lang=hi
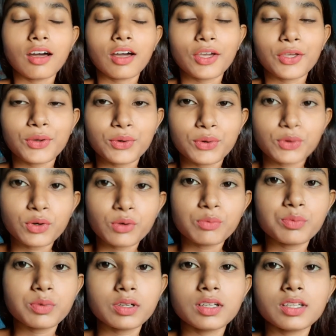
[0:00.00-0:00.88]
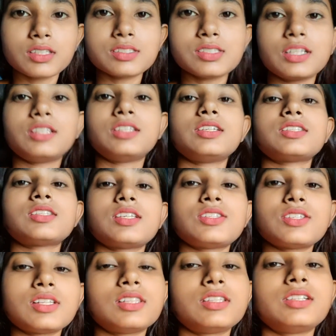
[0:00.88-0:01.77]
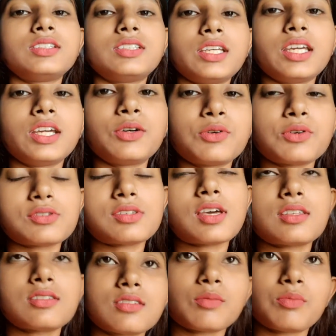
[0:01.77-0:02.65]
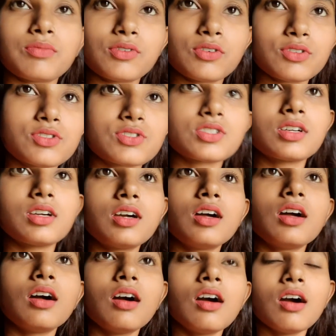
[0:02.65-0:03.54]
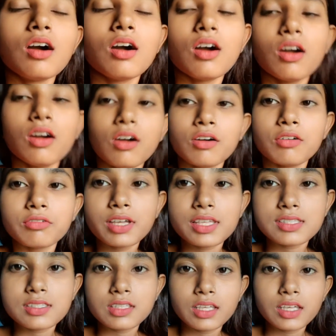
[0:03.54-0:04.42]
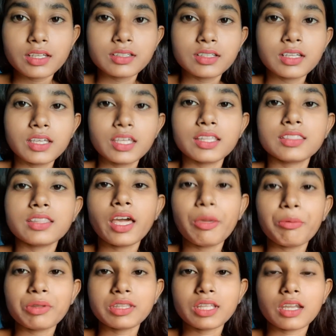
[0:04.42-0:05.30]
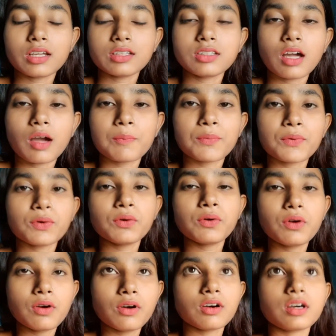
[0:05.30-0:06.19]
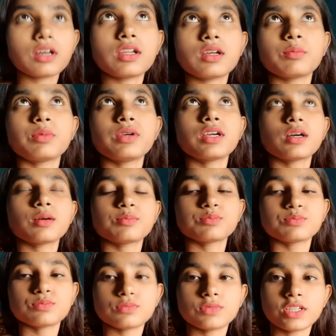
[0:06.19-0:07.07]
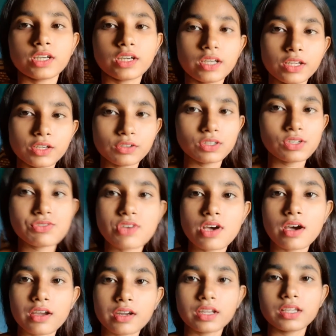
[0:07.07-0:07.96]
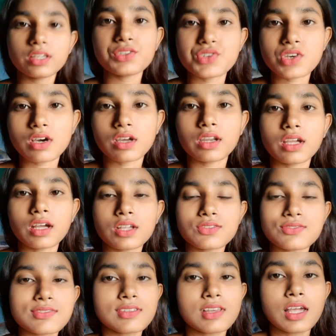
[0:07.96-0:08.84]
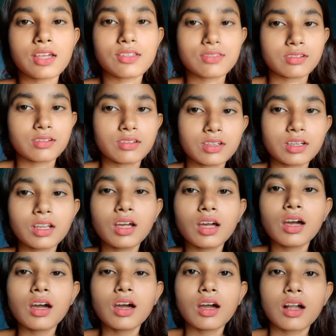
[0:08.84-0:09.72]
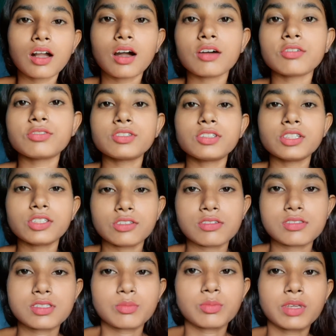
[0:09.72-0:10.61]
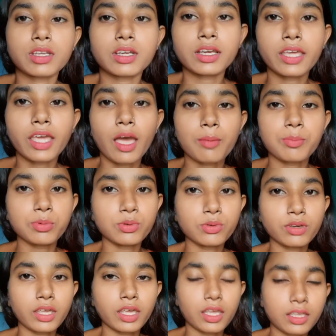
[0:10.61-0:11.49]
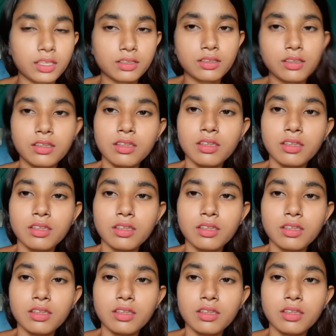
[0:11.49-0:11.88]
आई होप जल्दी से जल्दी ठीक हो जाए सब कुछ वैसे इतना ही बताना था आपको और अभी हम रेडी होने जा रहे हैं जा रहे हैं आज सिलाई सेंटर काफ़ी दिनों से मेरा गैप हो गया है